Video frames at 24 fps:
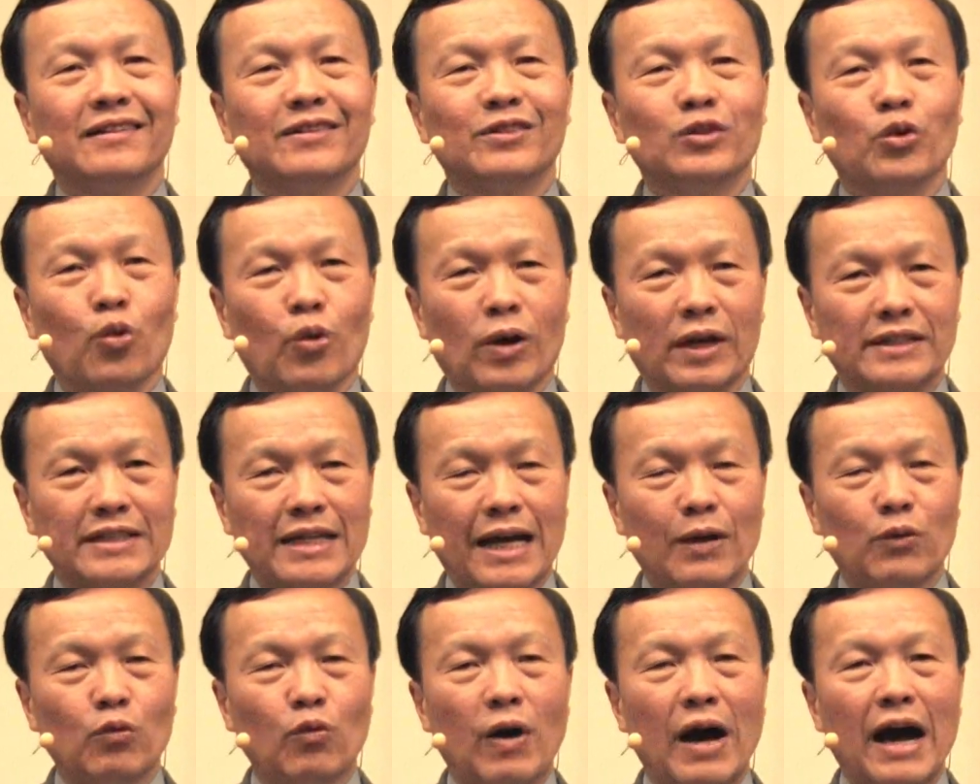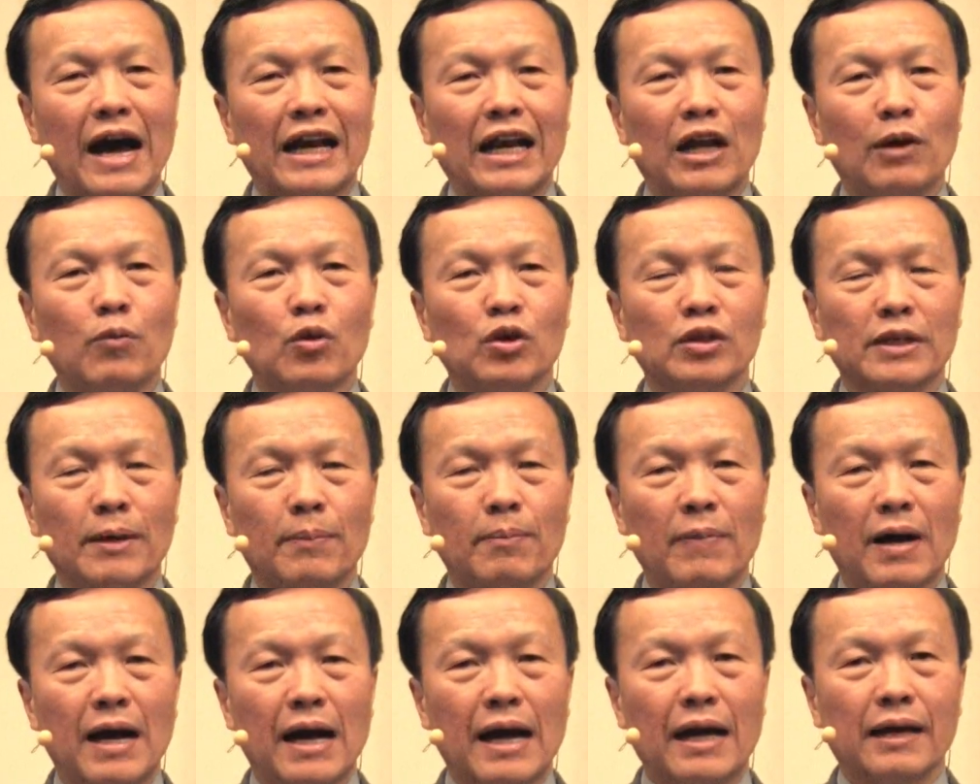ถูกอาจารย์ว่าแล้วบนธร
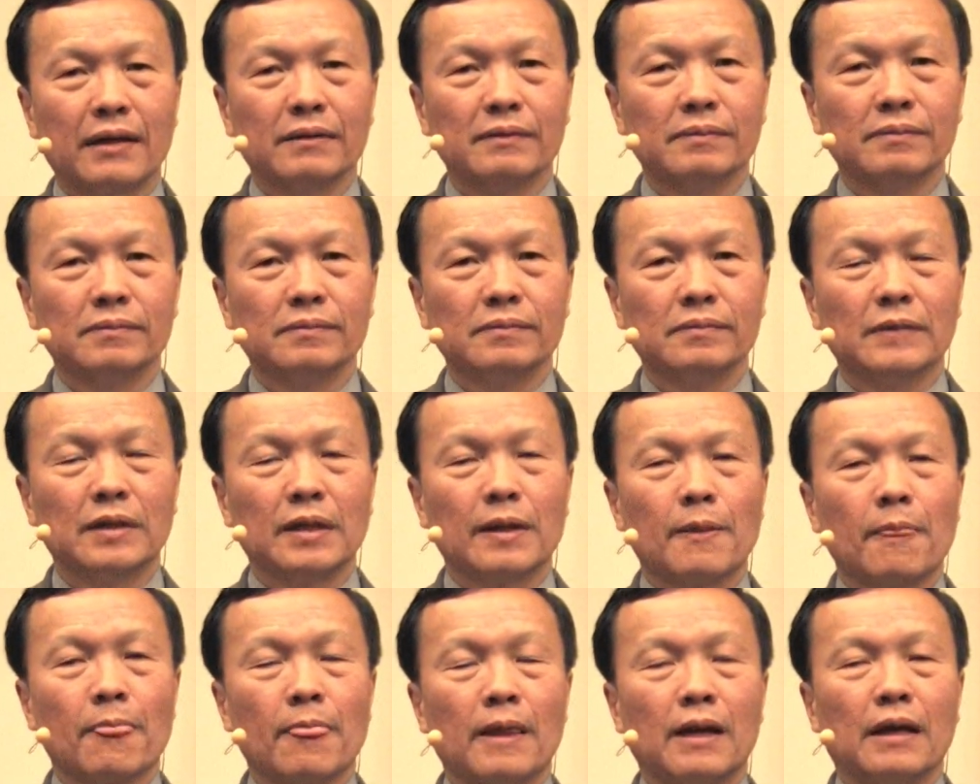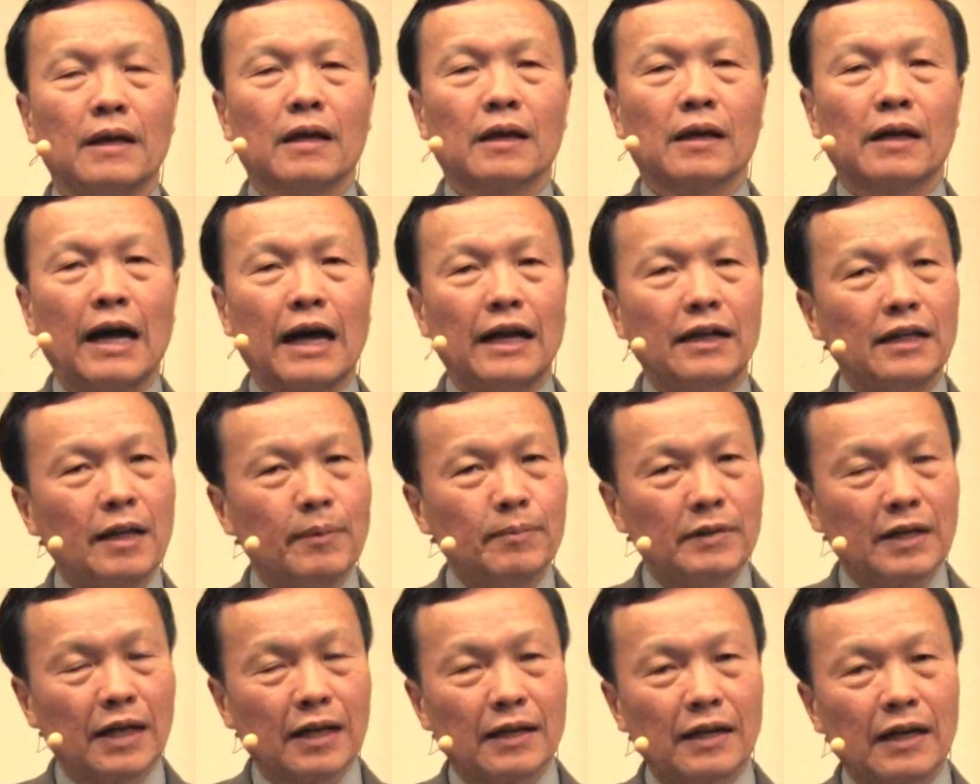รมาทการ
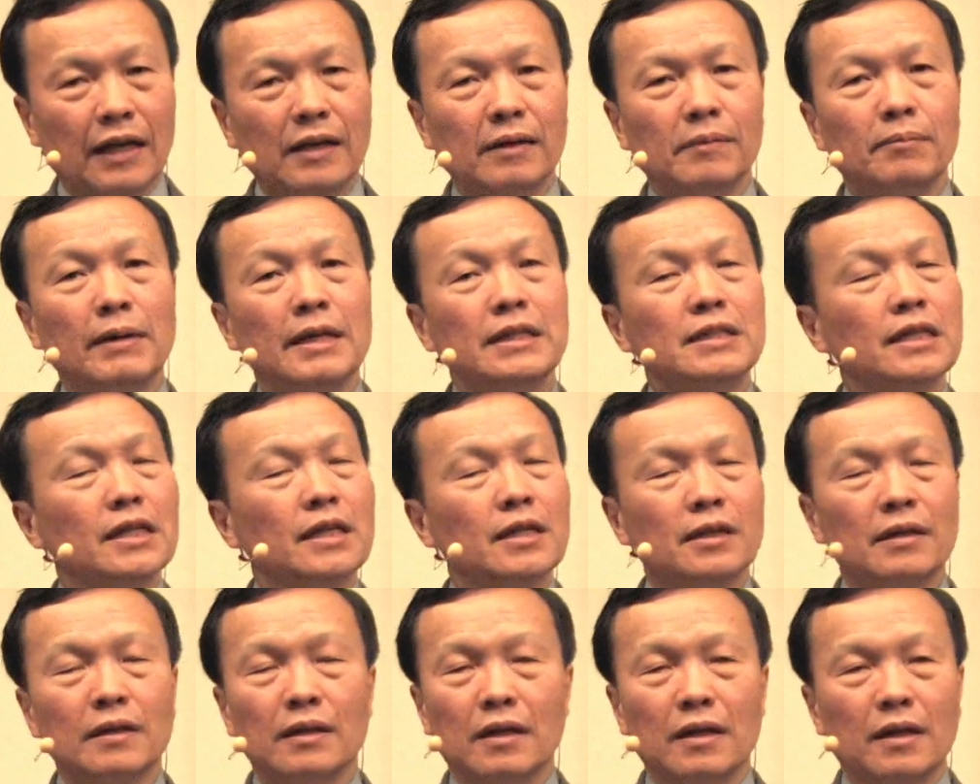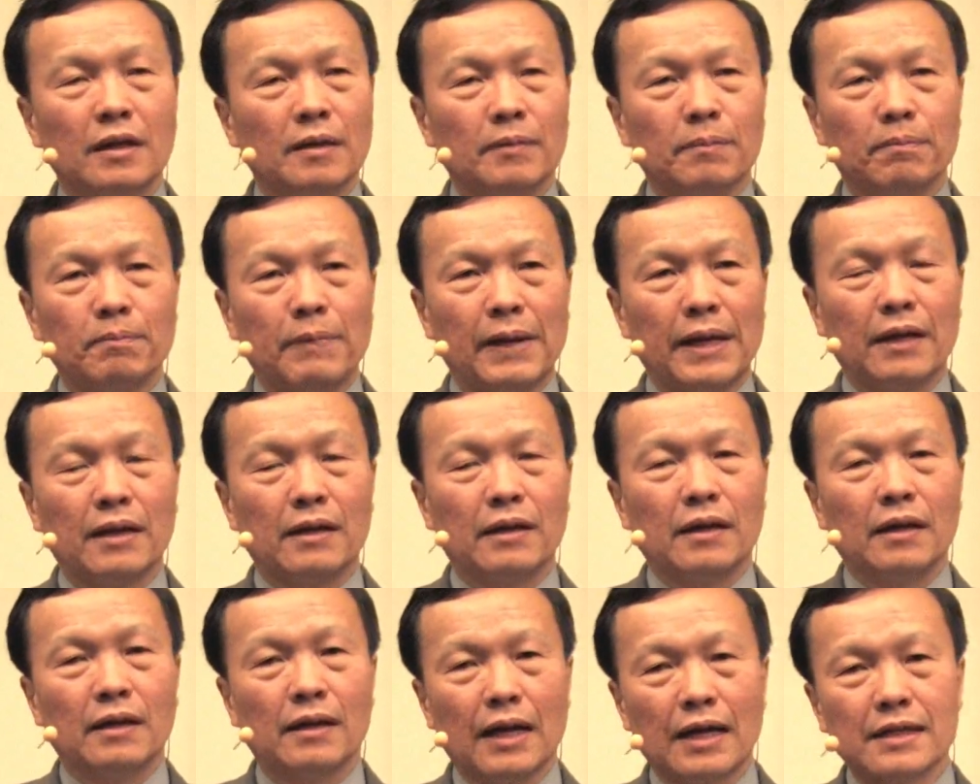ทำอย่างนั้นไม่ใช่เป็น
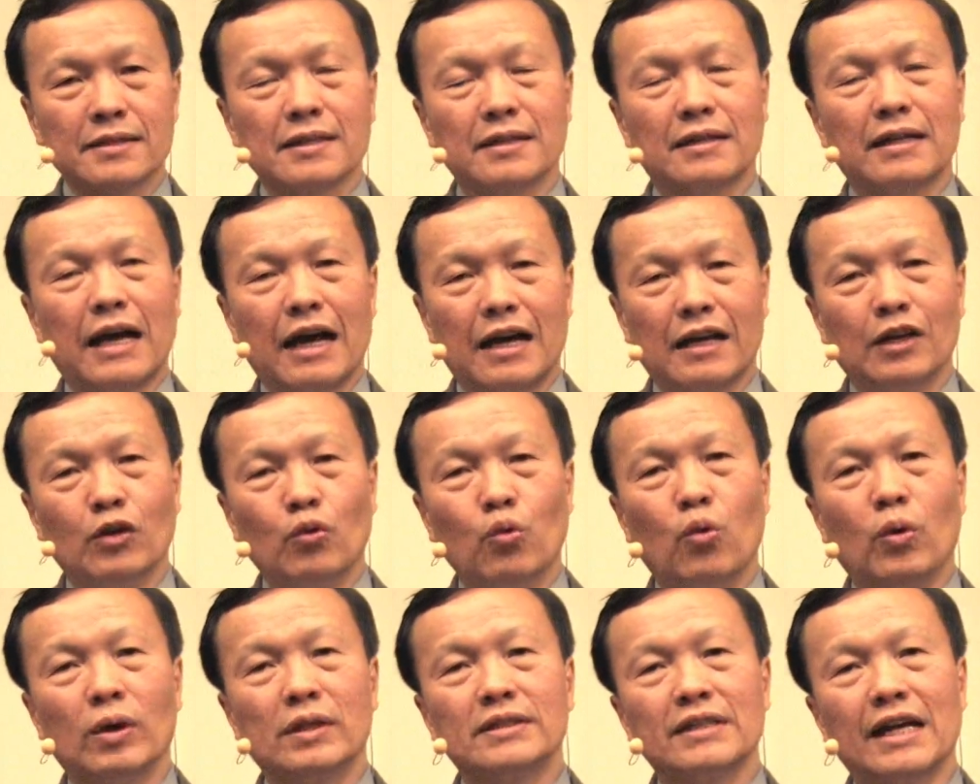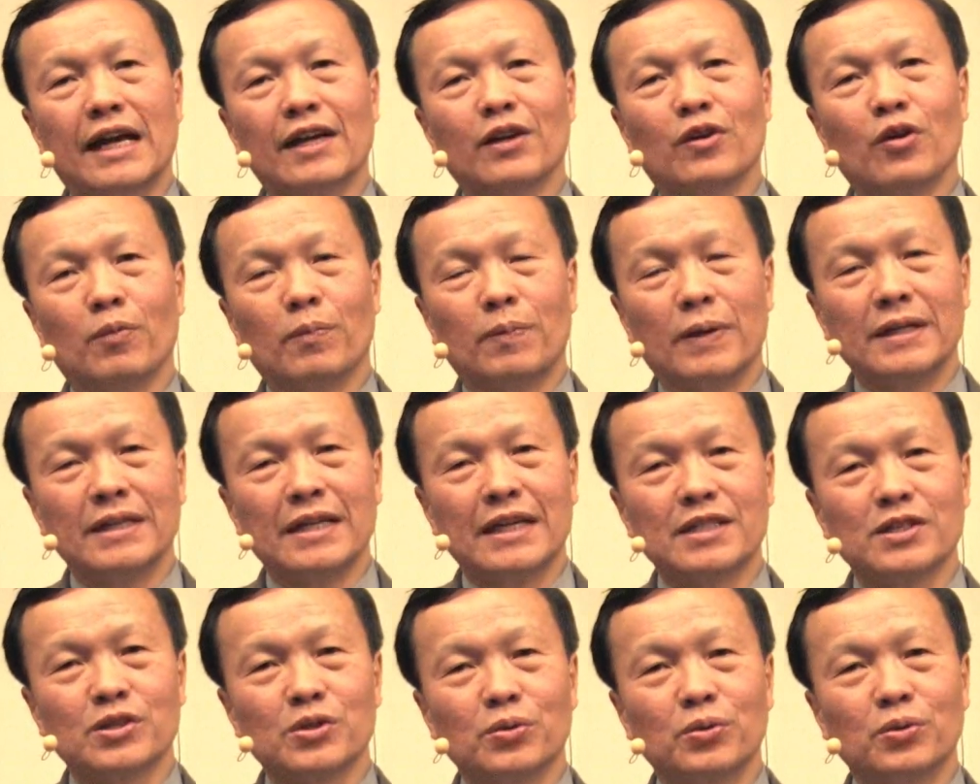ลักษณะหรือหัวใจของพระเย
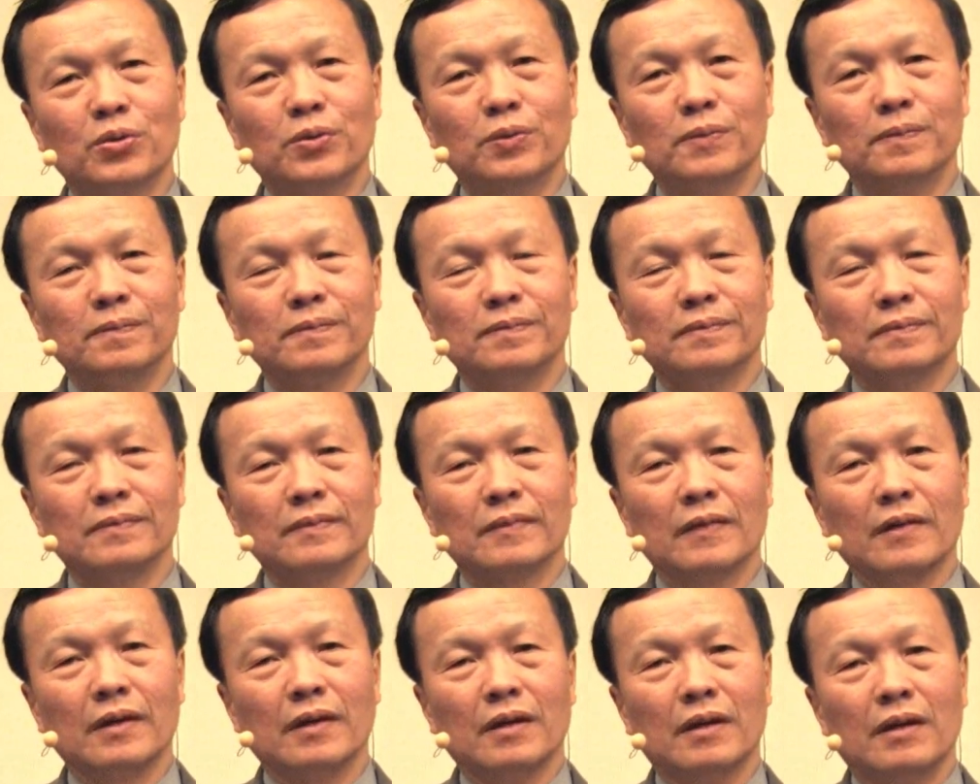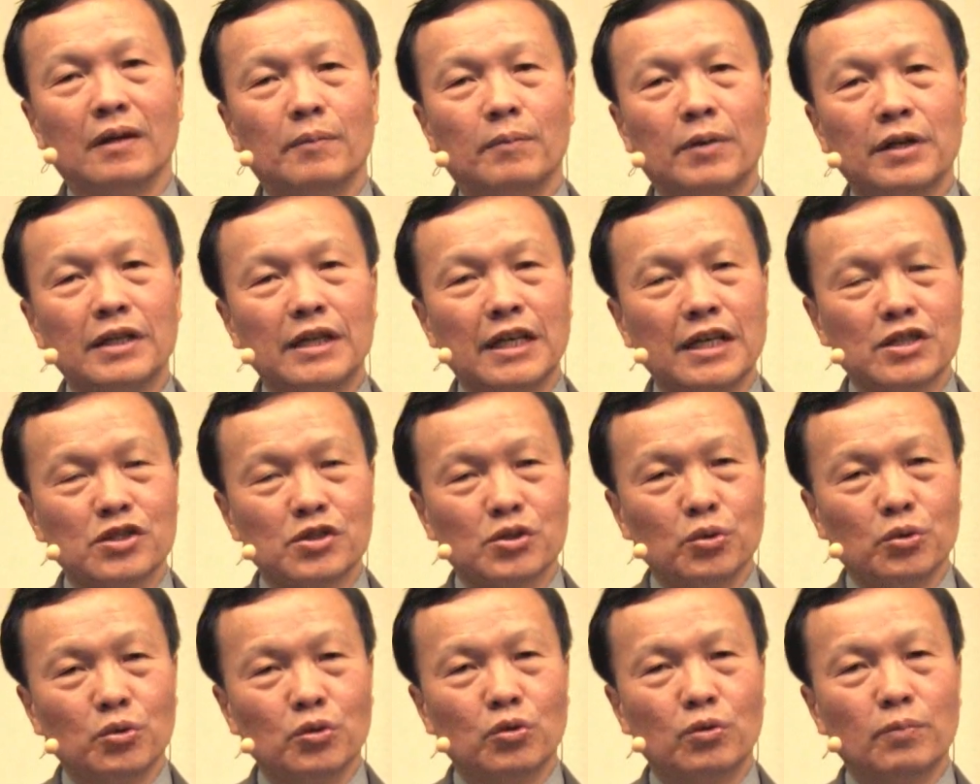ซู พระเย
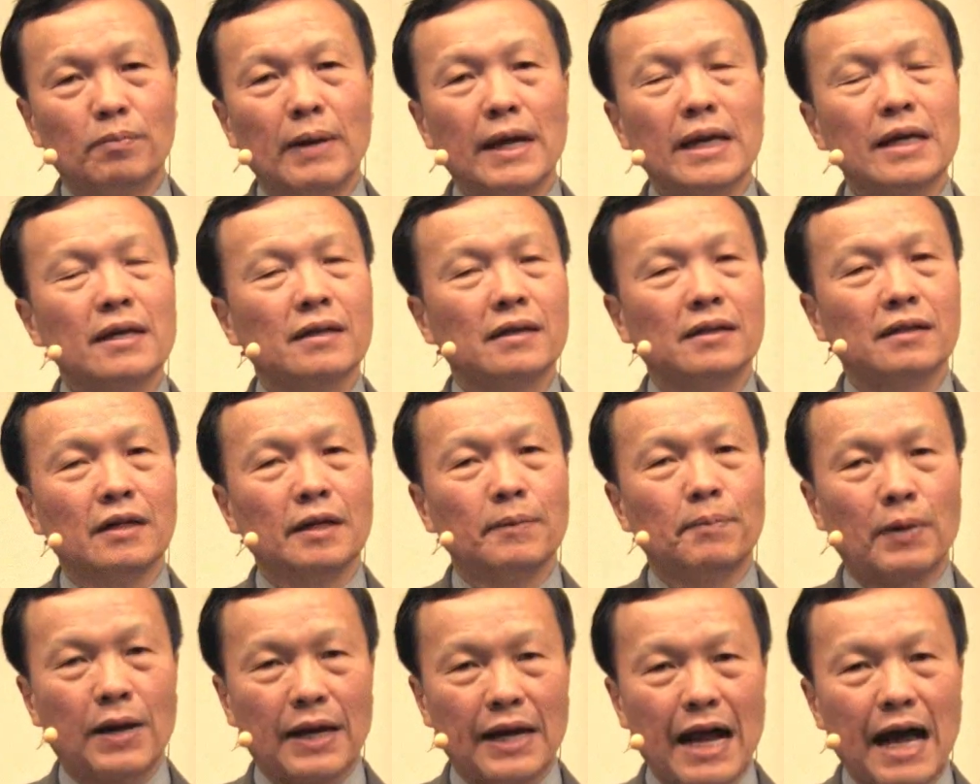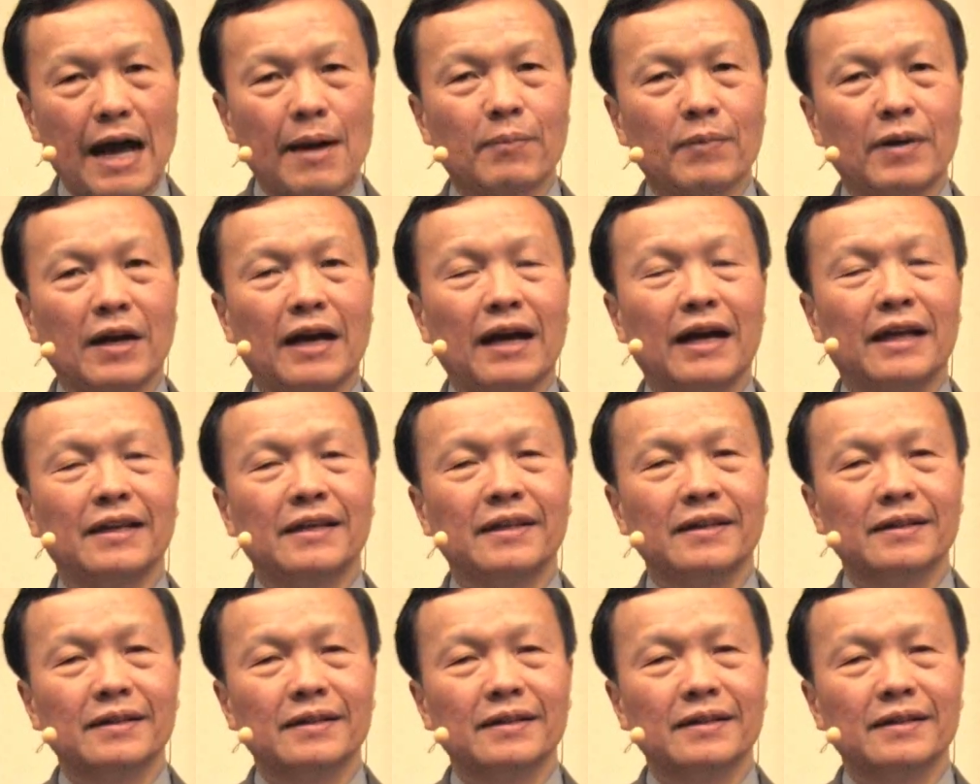ซูไม่เคยประนามใคร